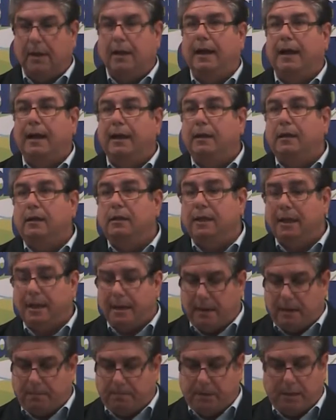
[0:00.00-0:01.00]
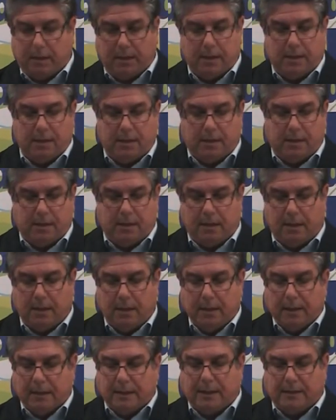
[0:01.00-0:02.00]
a iniciar el expediente
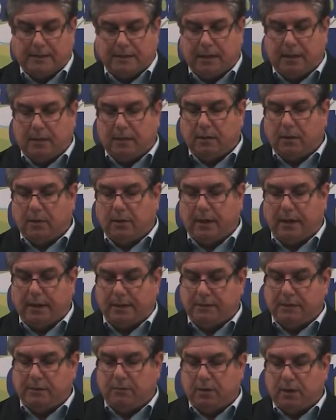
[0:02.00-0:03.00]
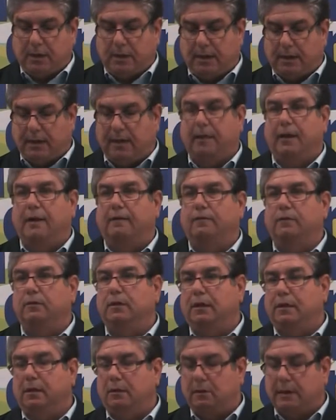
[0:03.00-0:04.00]
que seleccione el Archivo General de la
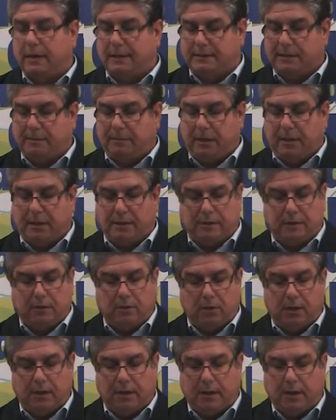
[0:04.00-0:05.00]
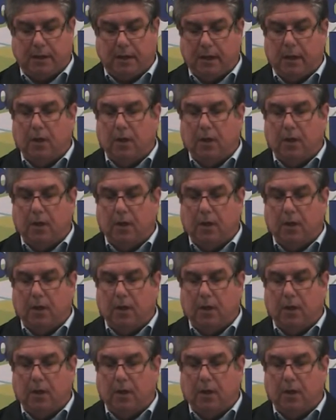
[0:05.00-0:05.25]
Fundación Casa Medina Sidonia